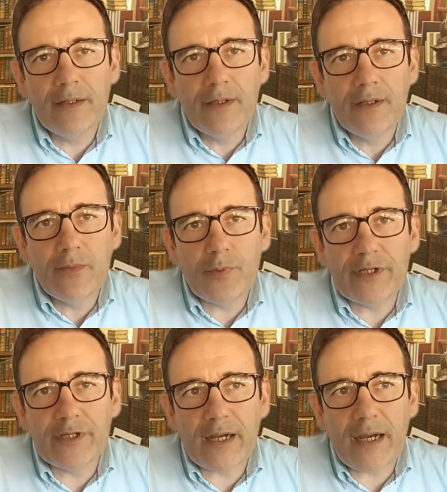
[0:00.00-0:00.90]
pues
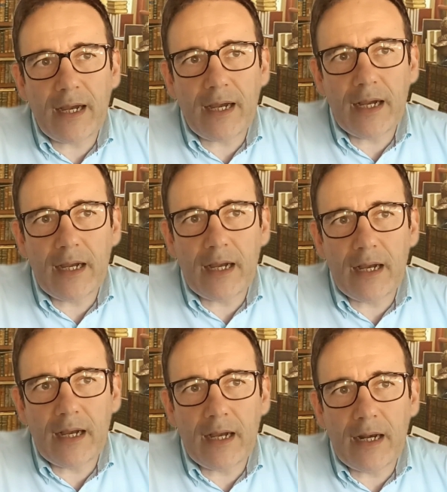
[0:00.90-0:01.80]
llega
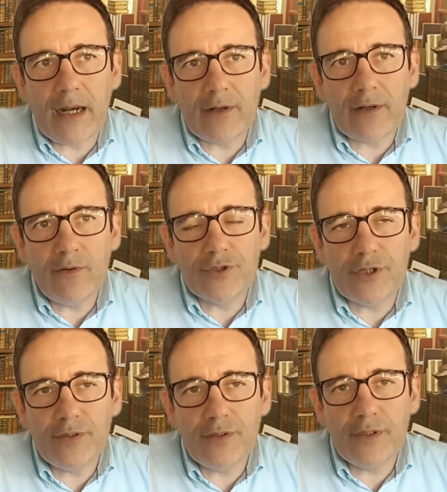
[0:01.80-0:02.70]
a, la conclusión
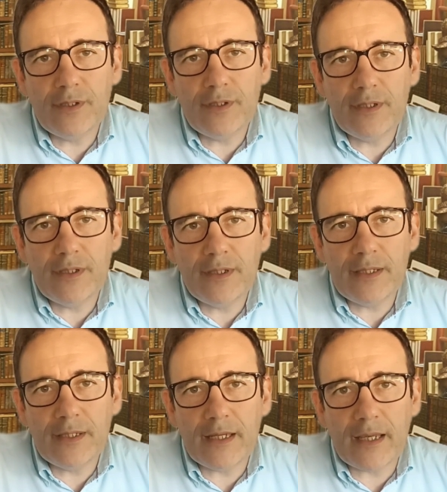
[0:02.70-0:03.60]
de
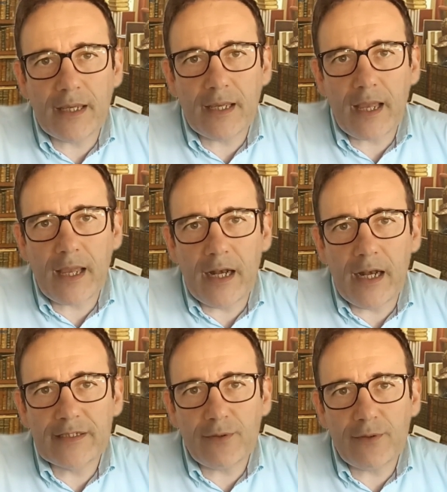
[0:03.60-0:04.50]
que el estado
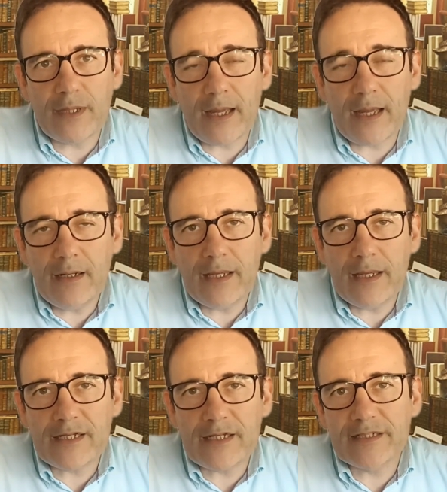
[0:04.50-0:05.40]
ideal es el
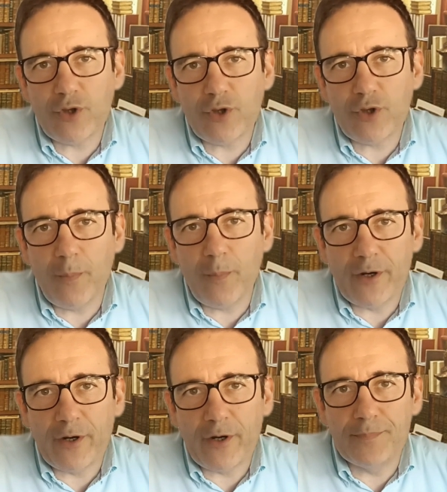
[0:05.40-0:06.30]
estado
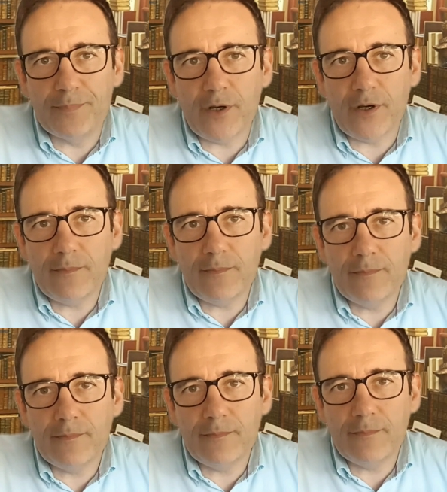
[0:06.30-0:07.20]
panóptico,
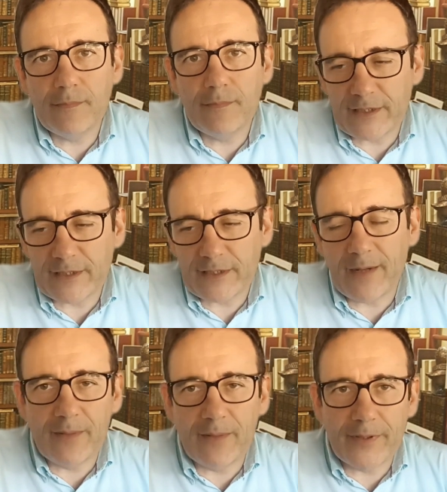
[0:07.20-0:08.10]
el estado ideal para el
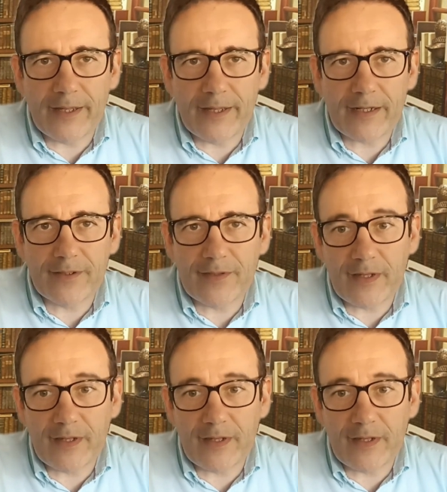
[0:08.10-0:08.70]
poder, quiero decir.